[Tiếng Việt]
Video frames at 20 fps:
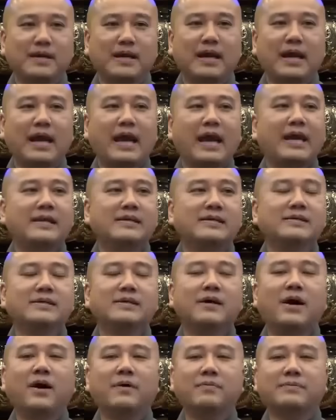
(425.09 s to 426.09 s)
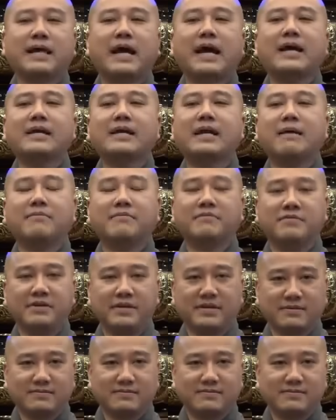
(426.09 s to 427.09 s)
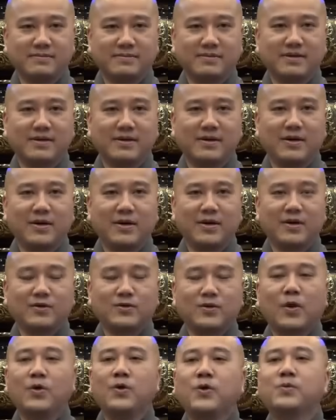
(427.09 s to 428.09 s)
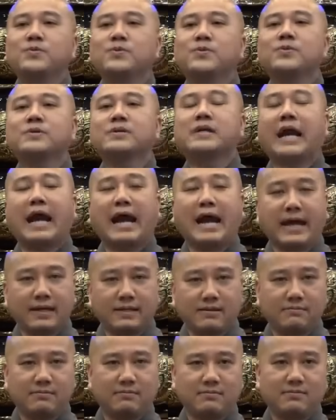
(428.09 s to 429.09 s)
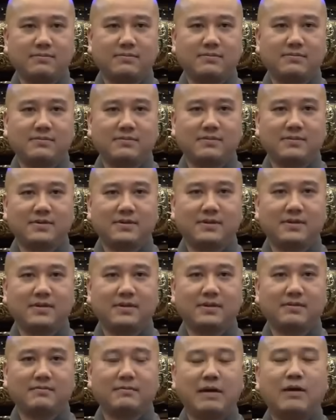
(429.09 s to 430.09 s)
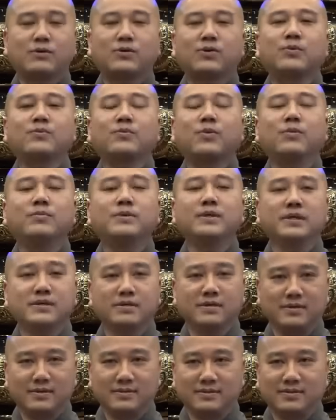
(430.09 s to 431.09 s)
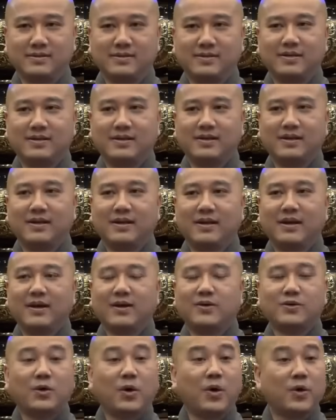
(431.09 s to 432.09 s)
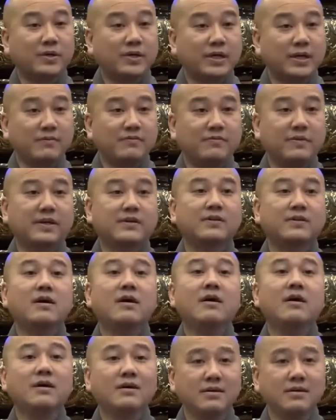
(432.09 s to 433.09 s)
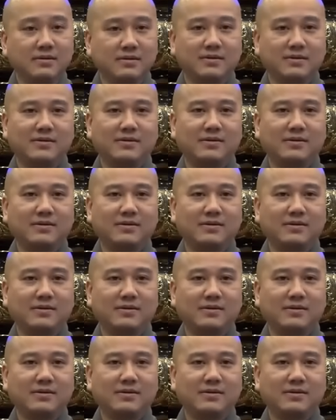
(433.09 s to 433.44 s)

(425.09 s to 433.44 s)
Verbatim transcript: hai đứa hợp tác làm việc. Đôi lúc tôi cãi, Bảo Thúc cũng nhường. Rồi khi việc nó hư,